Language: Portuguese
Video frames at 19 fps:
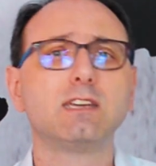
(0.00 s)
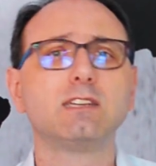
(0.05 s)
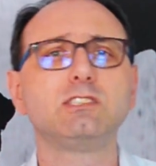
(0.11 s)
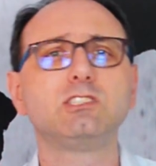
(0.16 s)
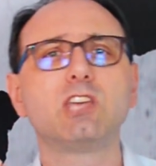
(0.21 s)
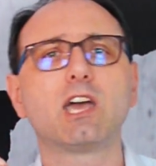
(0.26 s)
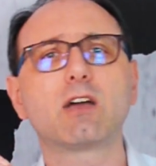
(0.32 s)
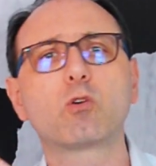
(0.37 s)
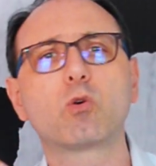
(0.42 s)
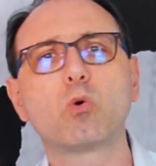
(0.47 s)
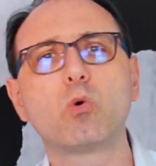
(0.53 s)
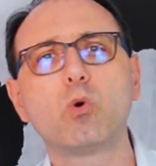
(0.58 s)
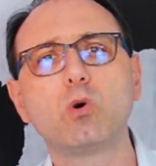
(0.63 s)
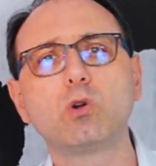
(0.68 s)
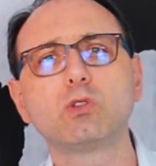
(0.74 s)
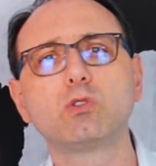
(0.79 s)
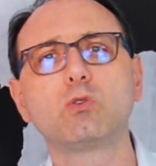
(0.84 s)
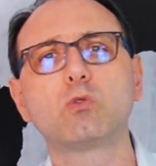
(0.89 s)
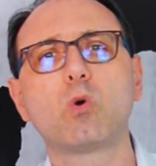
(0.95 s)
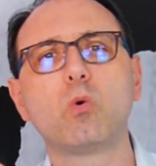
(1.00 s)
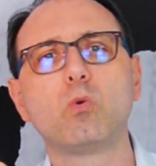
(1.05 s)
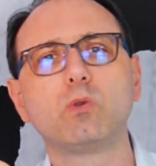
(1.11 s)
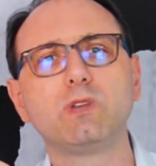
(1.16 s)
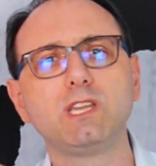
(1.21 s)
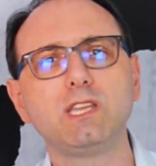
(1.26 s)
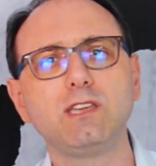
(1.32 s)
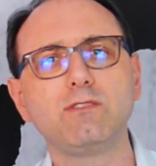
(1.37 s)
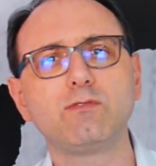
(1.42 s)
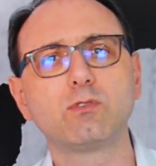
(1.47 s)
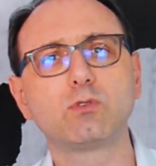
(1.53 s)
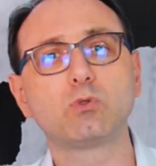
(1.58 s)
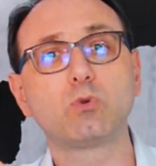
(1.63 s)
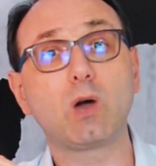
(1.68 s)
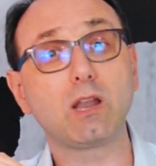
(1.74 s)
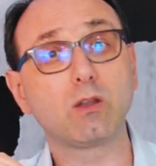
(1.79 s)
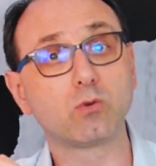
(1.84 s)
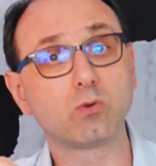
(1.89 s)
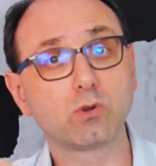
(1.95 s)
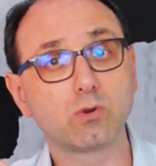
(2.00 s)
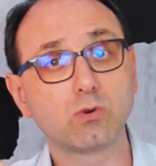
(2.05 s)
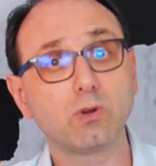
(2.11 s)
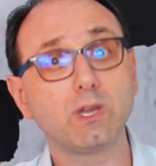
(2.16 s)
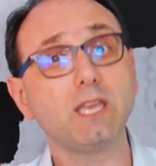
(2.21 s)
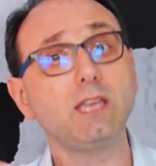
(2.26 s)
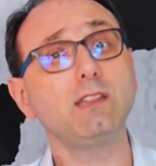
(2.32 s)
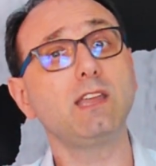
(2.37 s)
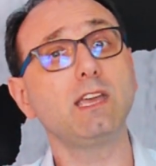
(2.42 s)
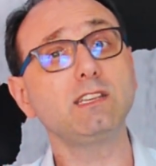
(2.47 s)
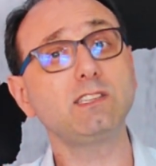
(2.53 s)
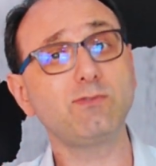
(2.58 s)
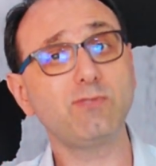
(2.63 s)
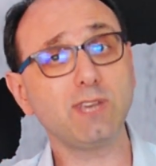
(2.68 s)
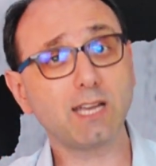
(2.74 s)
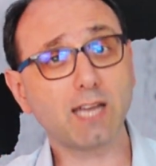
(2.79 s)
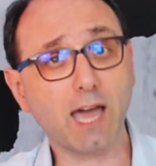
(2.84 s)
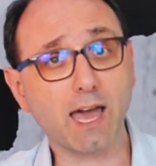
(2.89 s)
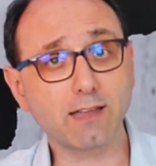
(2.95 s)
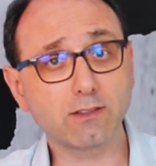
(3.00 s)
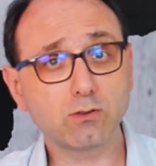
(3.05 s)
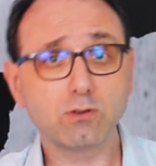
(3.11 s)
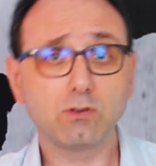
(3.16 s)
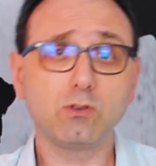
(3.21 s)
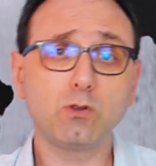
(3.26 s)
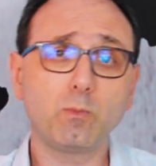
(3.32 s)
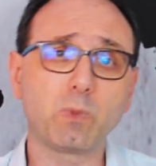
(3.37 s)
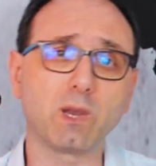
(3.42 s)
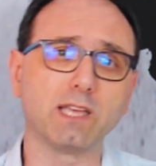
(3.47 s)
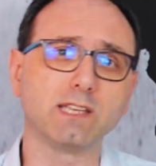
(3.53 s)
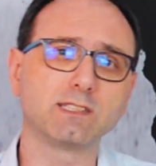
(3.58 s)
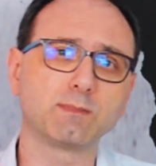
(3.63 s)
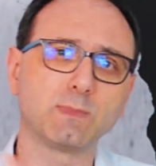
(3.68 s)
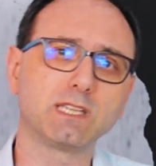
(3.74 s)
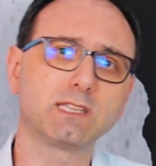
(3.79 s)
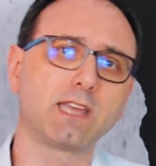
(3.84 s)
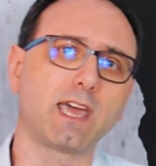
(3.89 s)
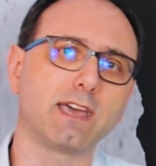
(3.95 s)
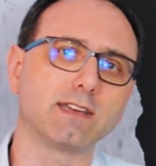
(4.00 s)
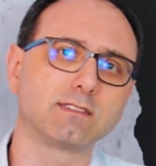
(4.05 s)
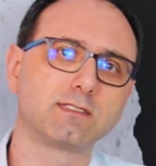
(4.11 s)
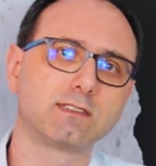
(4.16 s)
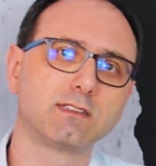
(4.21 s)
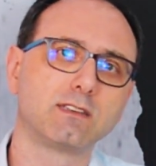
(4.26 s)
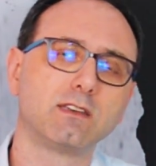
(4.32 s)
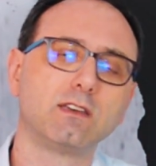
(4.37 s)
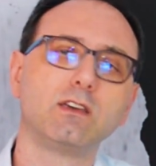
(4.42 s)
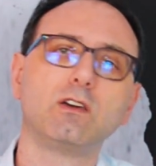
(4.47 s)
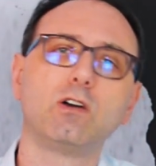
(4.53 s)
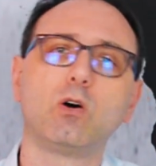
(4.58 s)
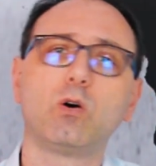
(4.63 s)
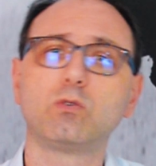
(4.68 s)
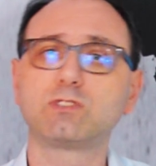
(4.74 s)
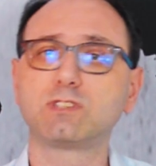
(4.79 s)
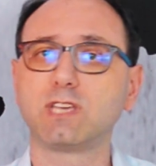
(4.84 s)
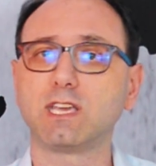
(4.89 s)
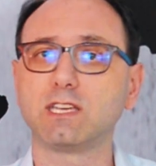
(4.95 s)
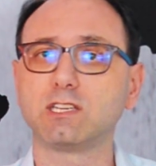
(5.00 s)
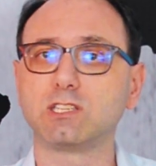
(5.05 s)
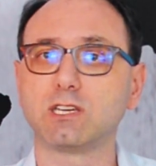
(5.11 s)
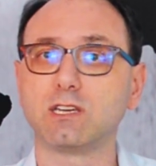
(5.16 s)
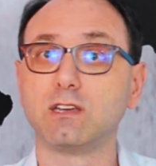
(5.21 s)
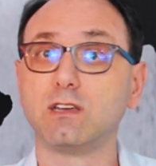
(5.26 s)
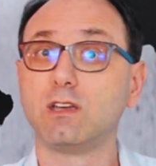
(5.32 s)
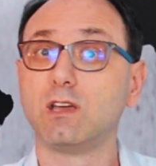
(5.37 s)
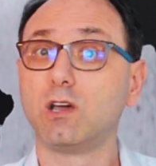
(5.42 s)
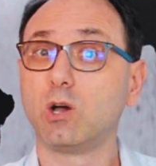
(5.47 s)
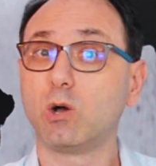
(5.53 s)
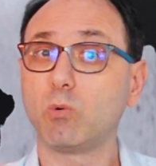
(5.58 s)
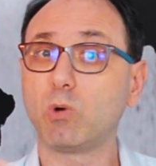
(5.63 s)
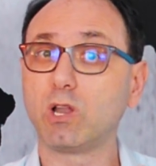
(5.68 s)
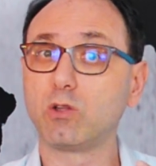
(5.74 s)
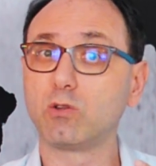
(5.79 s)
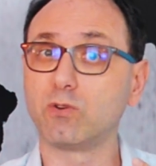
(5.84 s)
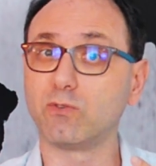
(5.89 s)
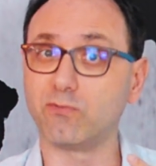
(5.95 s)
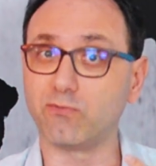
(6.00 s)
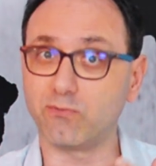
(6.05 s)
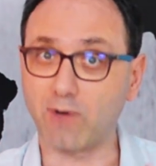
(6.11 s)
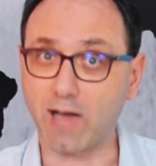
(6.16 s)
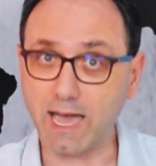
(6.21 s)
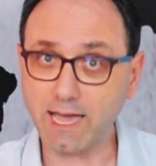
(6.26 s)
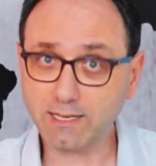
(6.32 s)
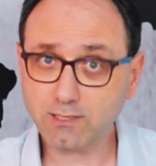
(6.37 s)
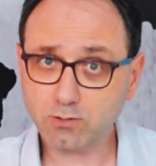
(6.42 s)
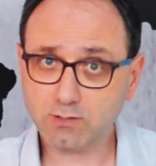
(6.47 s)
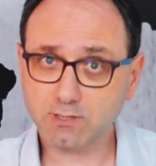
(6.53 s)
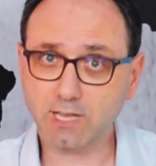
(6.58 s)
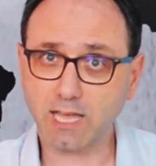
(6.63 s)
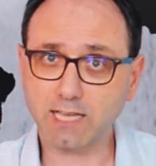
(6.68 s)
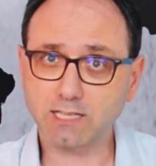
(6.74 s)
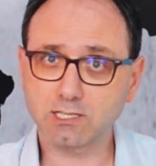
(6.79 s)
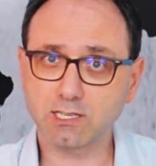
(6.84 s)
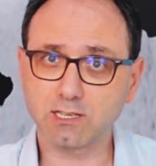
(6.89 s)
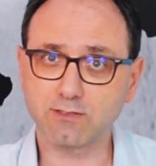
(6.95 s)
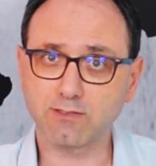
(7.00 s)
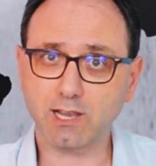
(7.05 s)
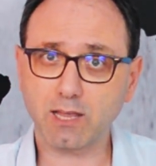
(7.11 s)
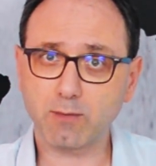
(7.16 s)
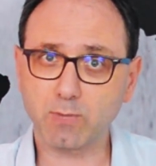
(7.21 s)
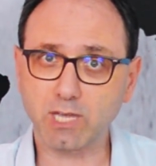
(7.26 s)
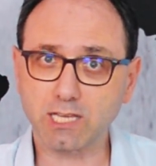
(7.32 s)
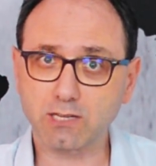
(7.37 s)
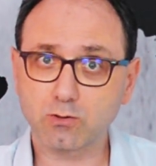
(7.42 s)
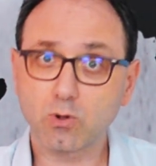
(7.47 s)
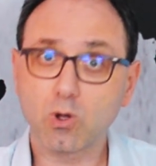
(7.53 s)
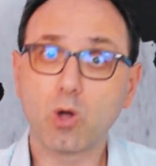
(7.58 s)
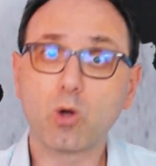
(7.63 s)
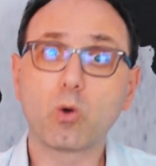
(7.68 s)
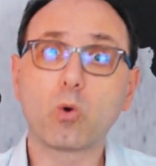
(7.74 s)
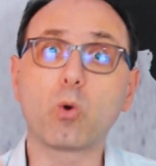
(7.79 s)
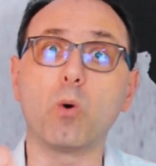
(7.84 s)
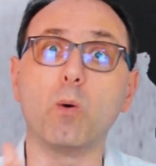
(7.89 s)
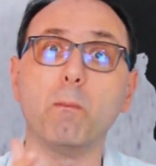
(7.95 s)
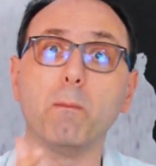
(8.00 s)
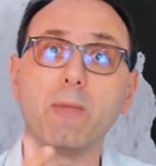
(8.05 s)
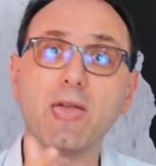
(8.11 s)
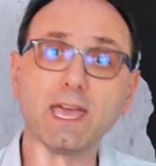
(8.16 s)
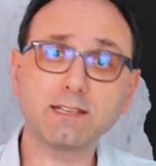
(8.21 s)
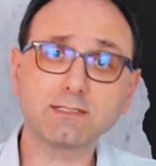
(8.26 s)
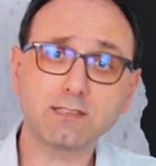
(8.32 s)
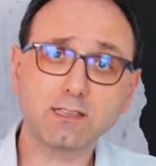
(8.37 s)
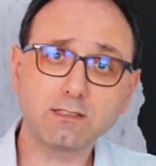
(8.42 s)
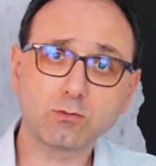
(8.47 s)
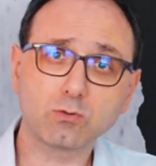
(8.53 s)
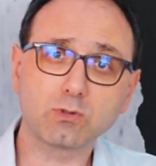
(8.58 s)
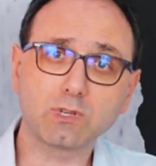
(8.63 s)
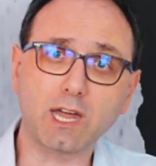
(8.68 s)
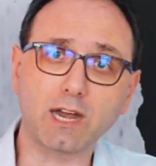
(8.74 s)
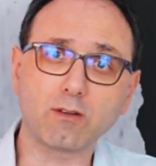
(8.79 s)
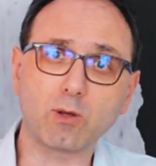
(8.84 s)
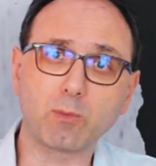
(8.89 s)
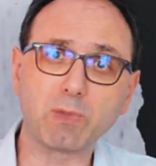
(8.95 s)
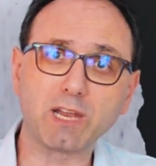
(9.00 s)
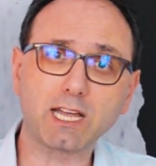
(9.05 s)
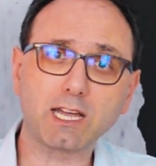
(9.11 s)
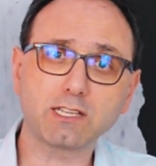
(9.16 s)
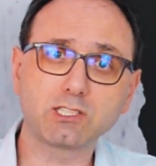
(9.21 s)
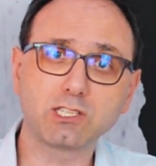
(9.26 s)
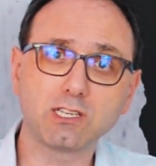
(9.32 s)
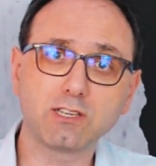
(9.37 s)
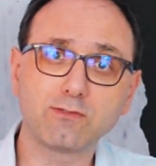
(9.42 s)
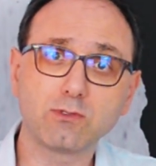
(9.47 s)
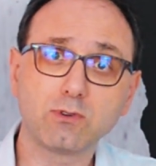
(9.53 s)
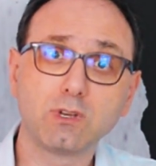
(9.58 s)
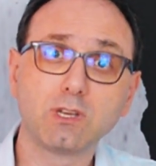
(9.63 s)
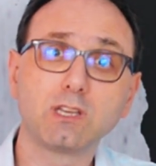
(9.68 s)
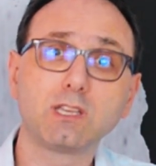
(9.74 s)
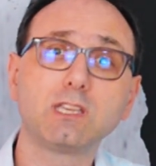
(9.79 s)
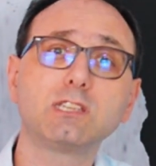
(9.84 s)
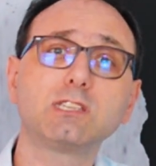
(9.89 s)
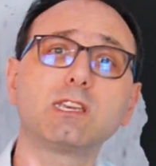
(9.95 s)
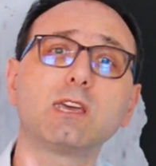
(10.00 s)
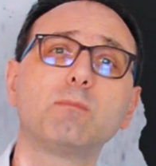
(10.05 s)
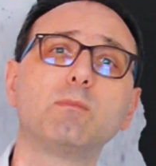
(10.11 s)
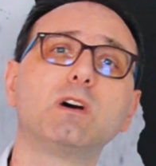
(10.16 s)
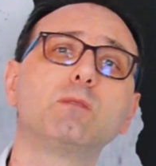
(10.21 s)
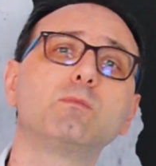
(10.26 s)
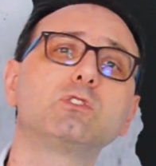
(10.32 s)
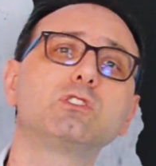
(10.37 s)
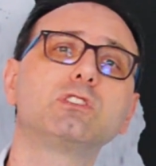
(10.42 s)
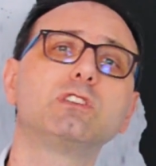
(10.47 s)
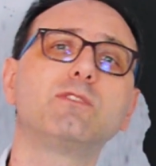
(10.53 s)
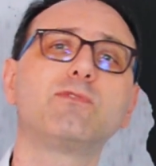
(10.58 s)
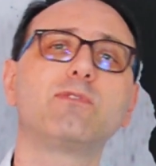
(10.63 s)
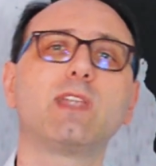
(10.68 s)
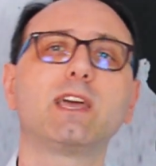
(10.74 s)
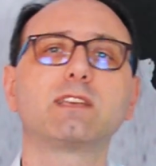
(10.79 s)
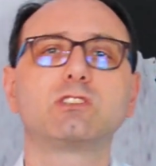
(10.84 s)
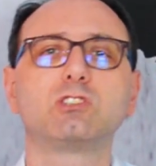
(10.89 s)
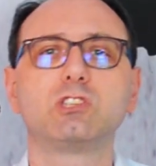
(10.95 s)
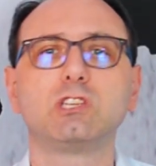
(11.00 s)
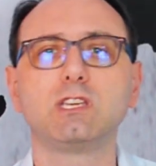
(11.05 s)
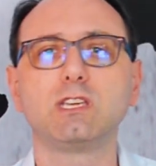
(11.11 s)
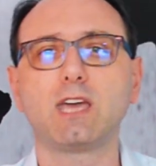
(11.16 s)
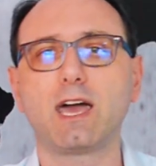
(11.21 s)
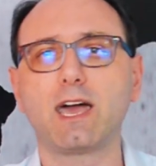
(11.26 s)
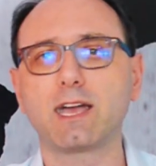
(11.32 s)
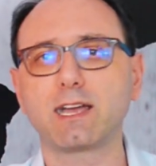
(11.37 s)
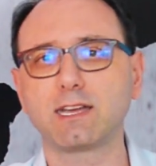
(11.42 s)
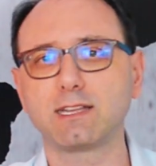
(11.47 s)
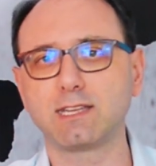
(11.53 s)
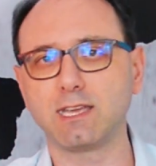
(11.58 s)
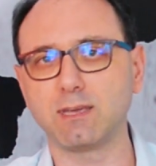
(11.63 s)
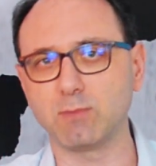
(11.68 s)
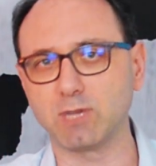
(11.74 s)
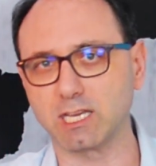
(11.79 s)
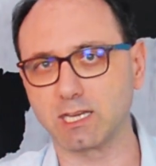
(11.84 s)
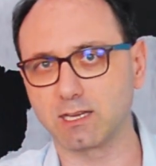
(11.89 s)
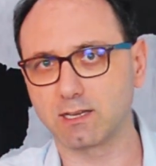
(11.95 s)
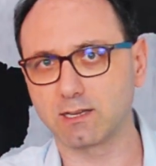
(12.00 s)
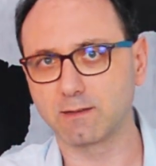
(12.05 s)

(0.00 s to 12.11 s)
de acordo com o nível do aluno identificado no Placement Test. Ou seja, o aluno faz o teste de nivelamento, começa a estudar no aplicativo que chamamos de FlexG Academic.